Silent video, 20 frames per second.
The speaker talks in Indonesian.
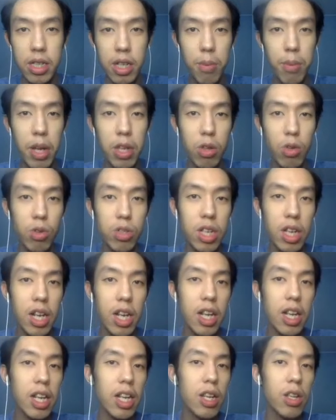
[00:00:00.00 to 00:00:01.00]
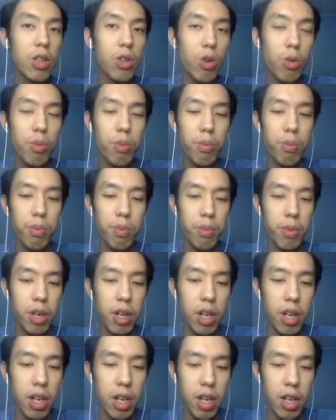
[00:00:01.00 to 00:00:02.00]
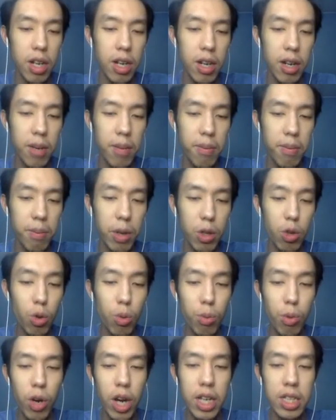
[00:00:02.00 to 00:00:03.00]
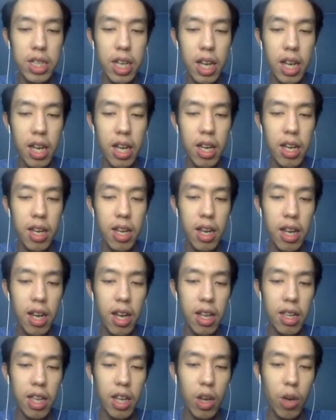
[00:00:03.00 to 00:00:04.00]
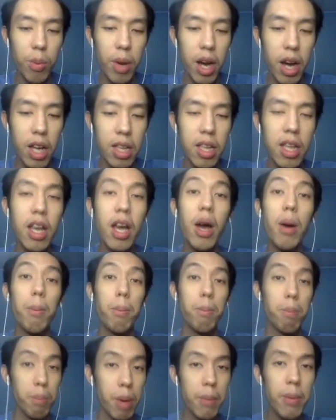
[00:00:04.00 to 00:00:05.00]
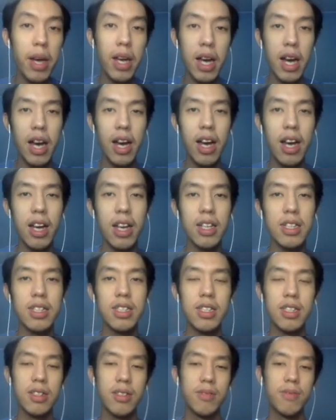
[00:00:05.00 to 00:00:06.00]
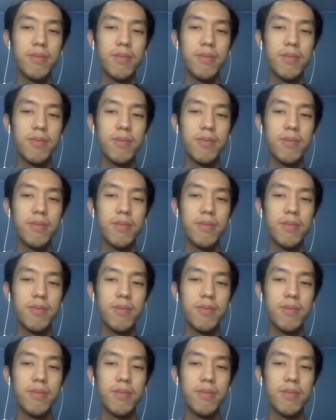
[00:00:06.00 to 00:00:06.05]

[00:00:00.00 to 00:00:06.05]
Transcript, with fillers: guys ya bantu channel ini untuk uh, bertumbuh guys ya thank you banget bye bye guys